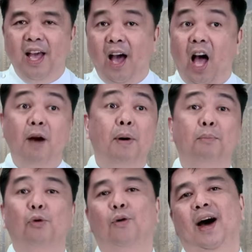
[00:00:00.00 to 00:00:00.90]
Ang
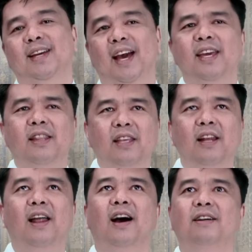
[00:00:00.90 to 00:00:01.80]
mabuhay ay hindi
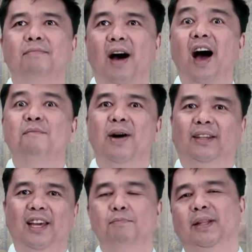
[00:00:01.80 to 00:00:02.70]
lang ang
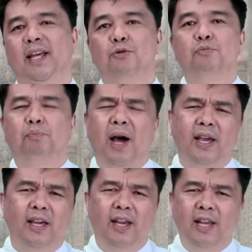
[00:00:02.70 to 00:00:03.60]
maging
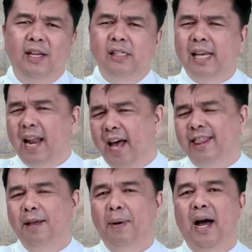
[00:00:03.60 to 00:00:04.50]
matagumpay sa
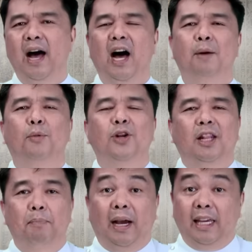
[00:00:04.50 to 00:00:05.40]
lahat ng mga hamon
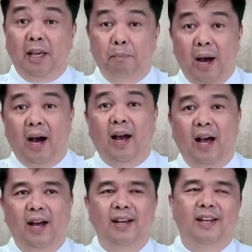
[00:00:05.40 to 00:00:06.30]
at
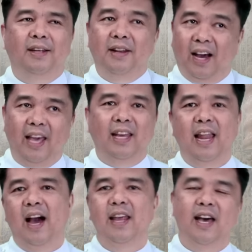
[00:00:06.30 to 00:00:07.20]
pakikibaka na
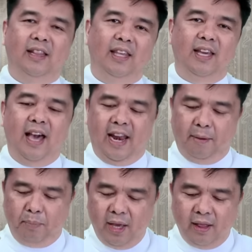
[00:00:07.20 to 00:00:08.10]
kailangan nating
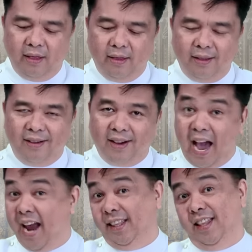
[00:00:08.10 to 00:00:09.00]
harapin
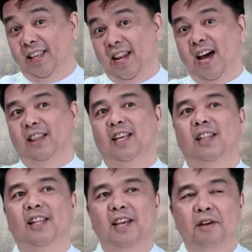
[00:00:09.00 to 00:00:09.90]
kahit hindi
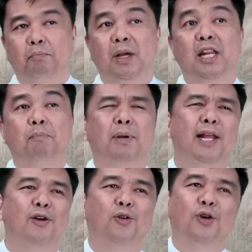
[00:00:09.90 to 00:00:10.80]
natin
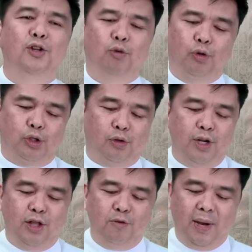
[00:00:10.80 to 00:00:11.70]
pinipili o binugusto
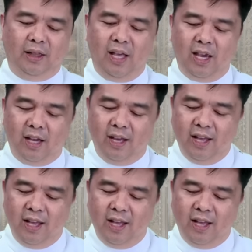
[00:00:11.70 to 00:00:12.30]
na dumating.